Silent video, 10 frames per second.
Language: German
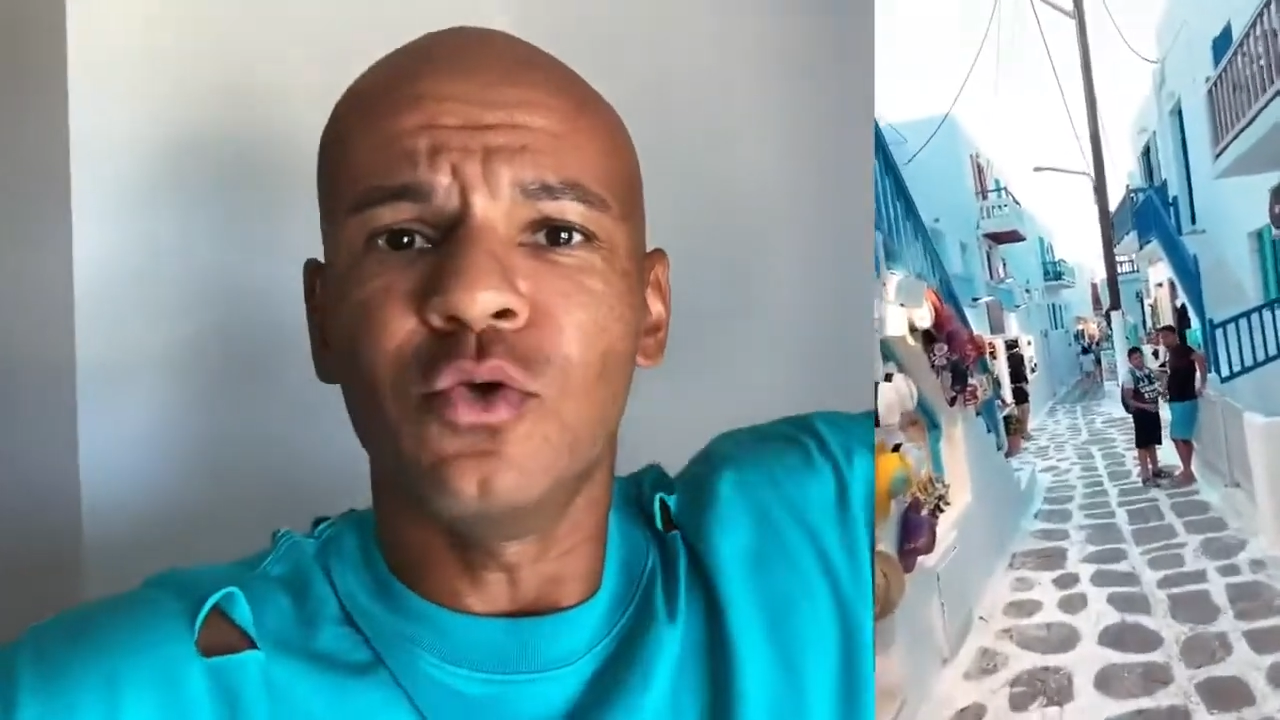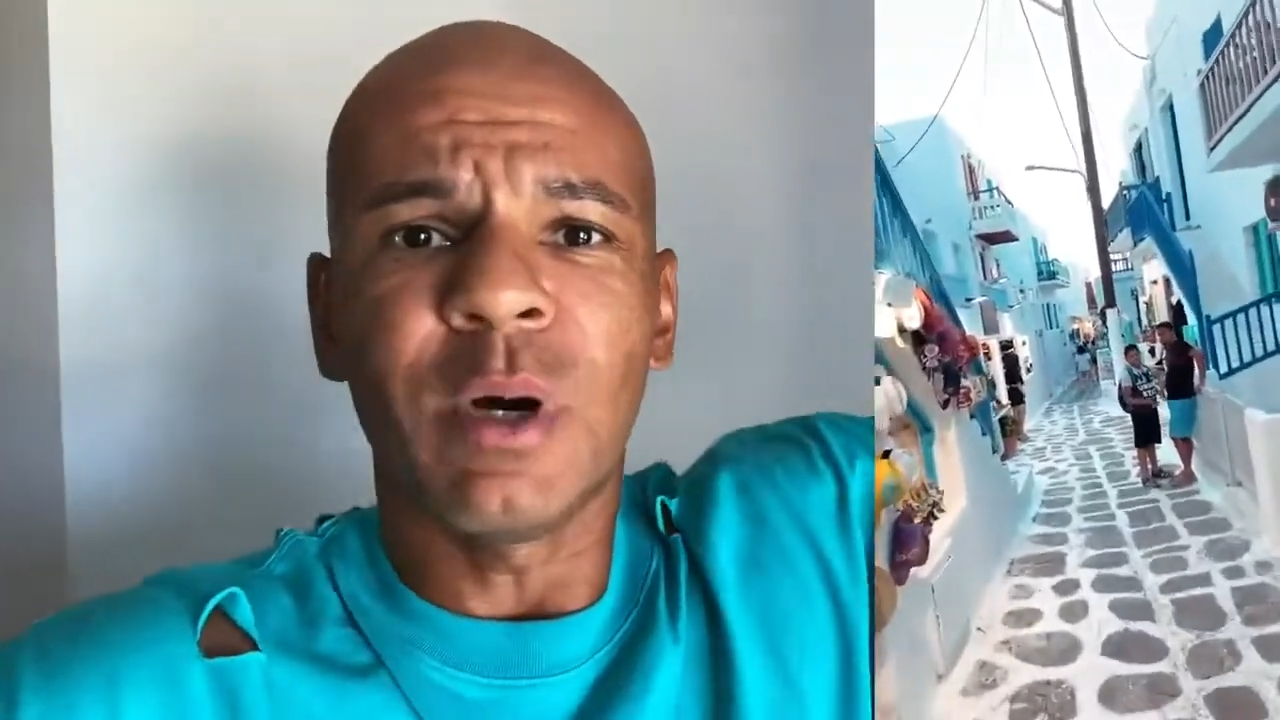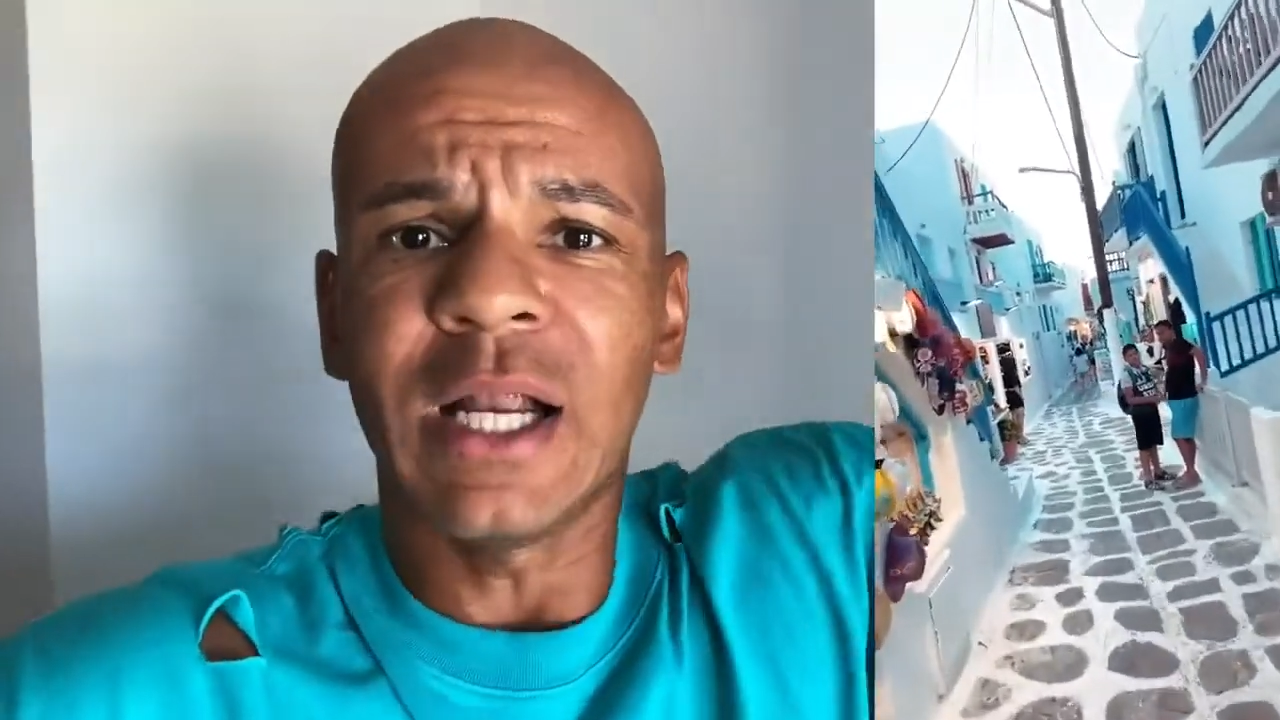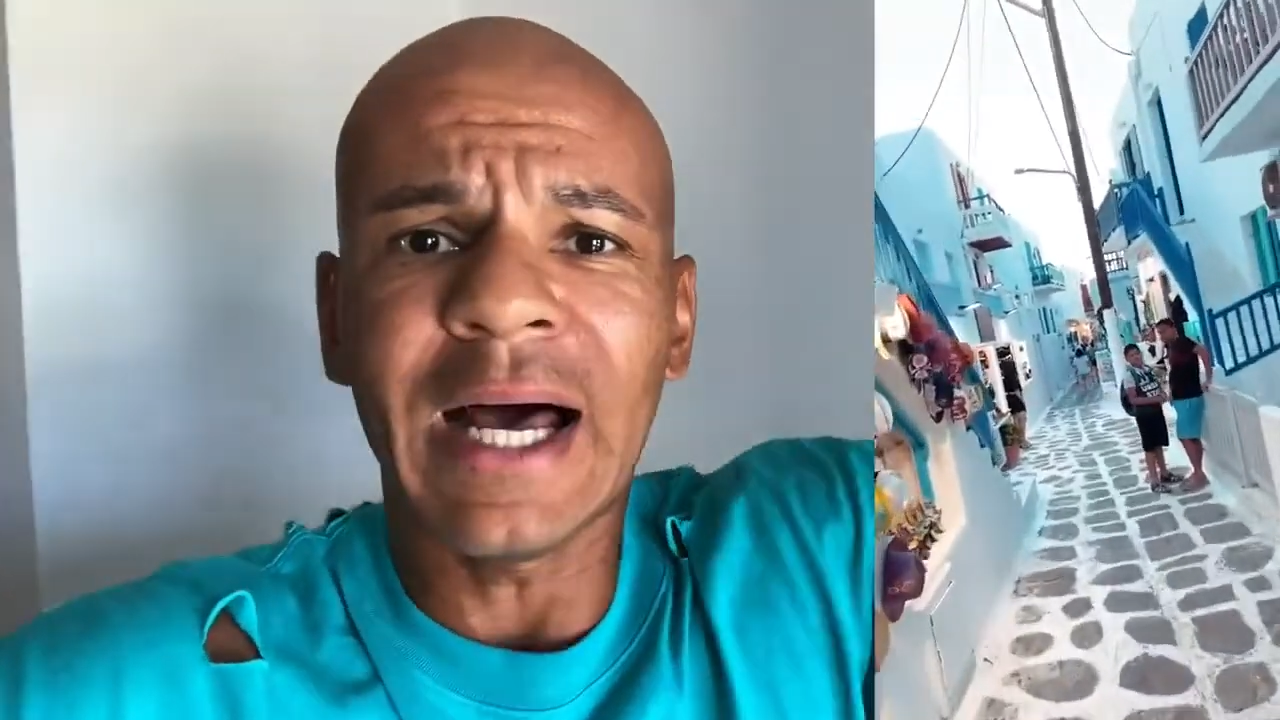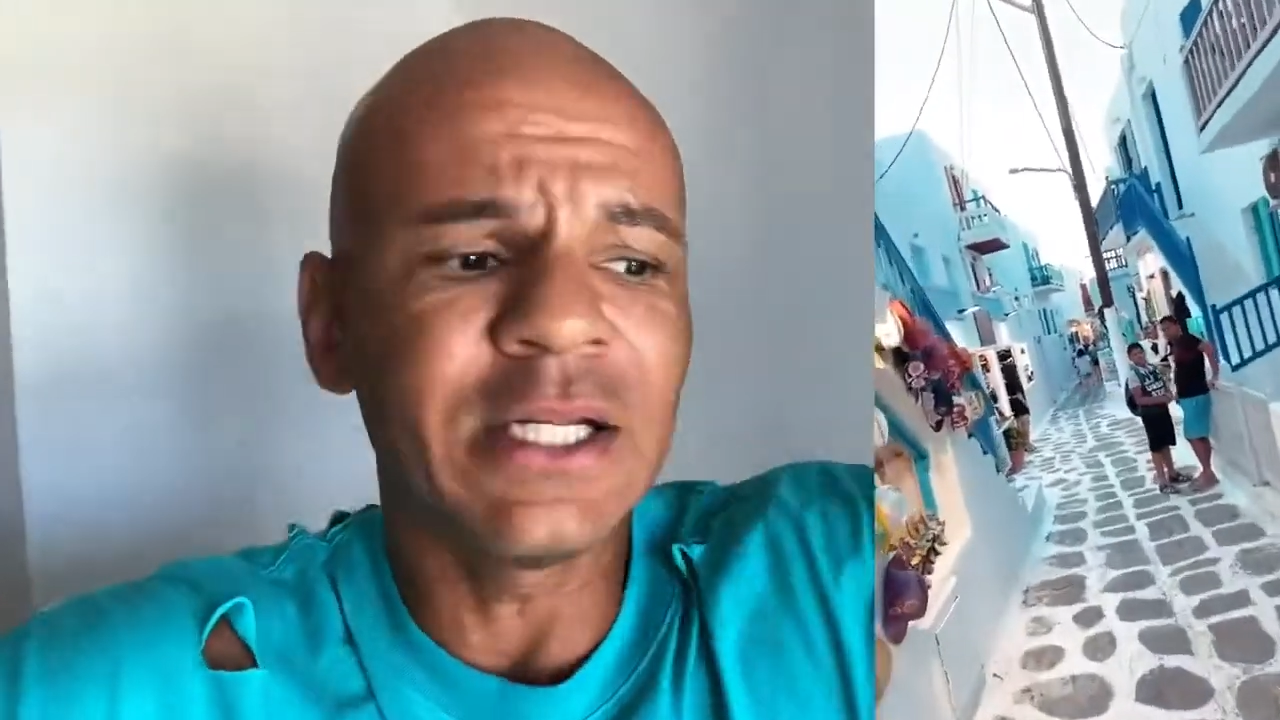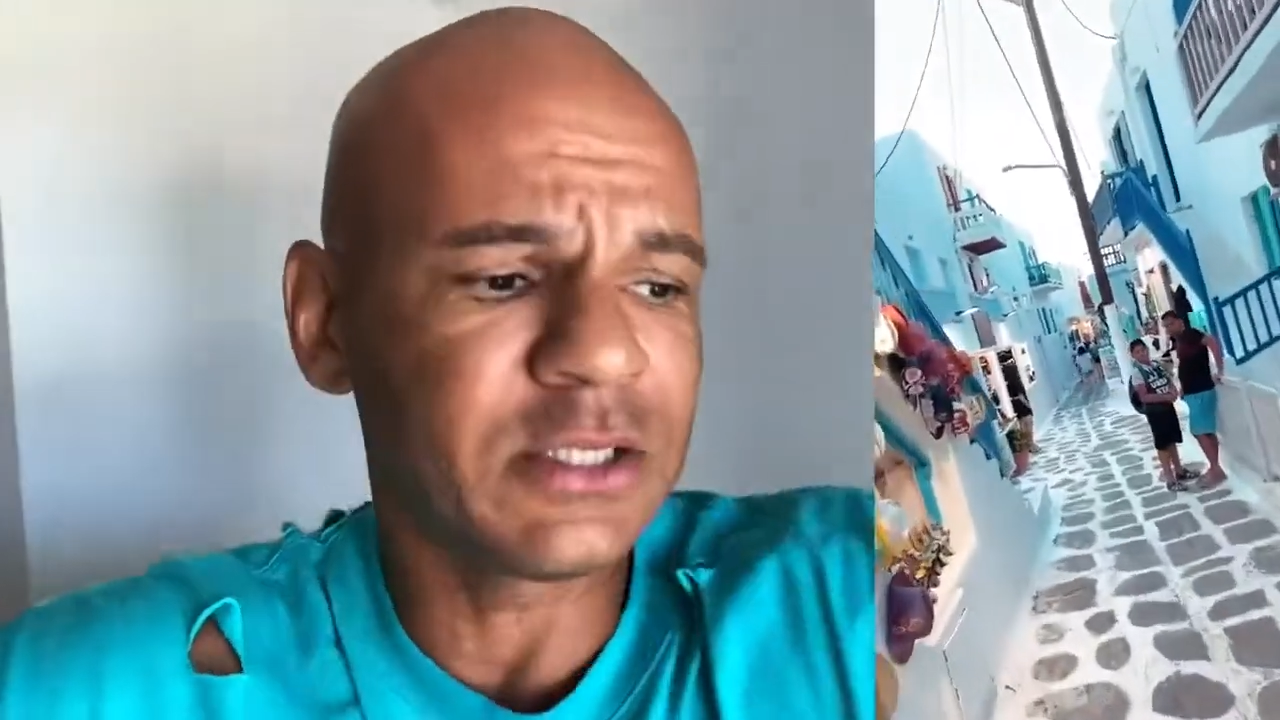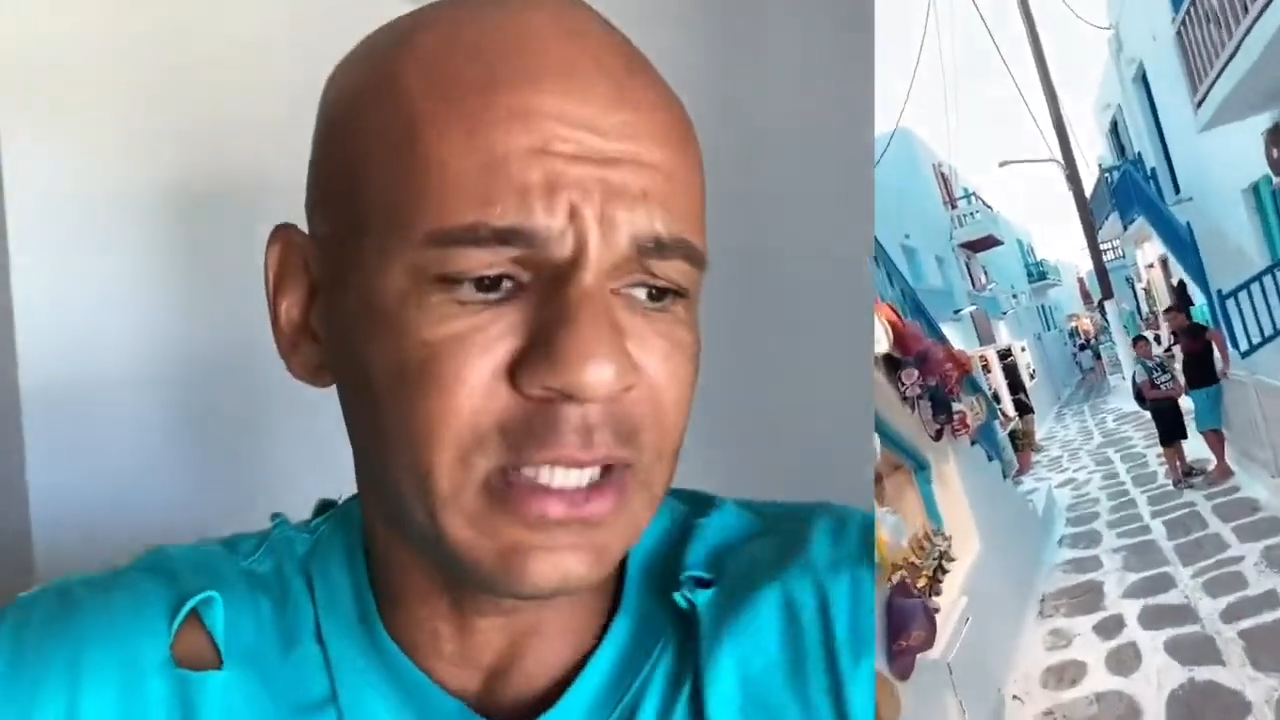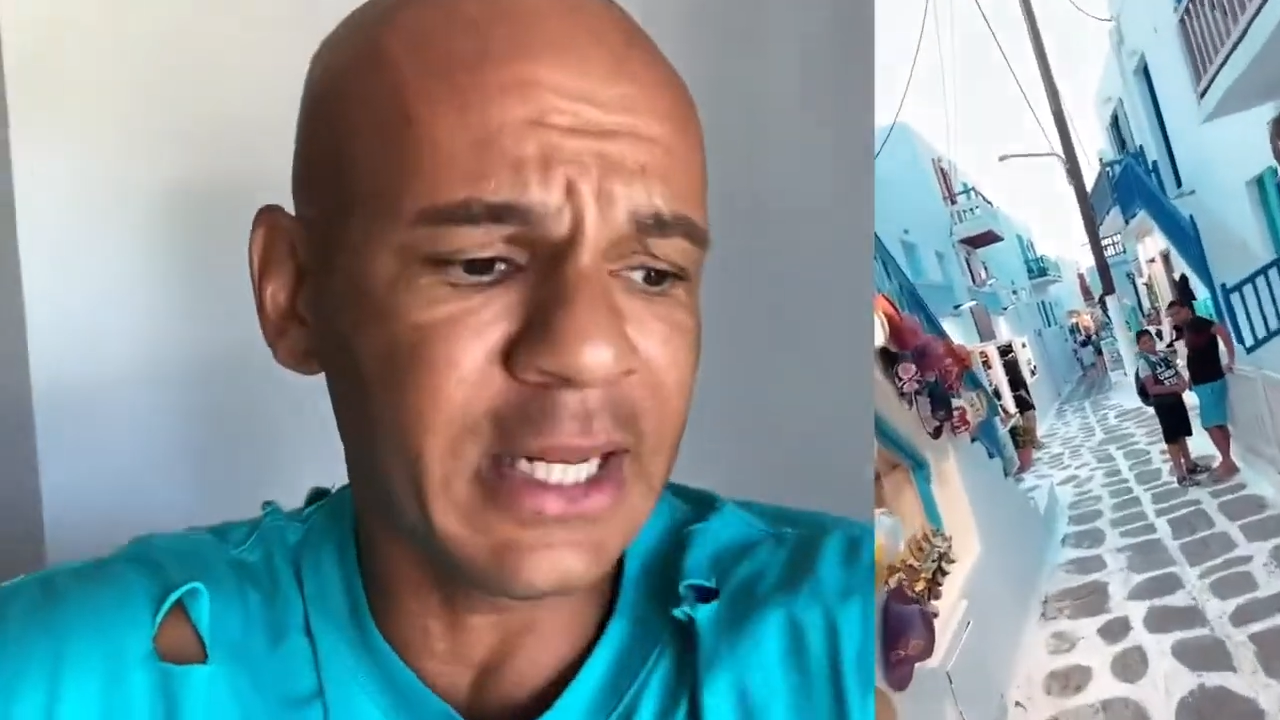überall, alles.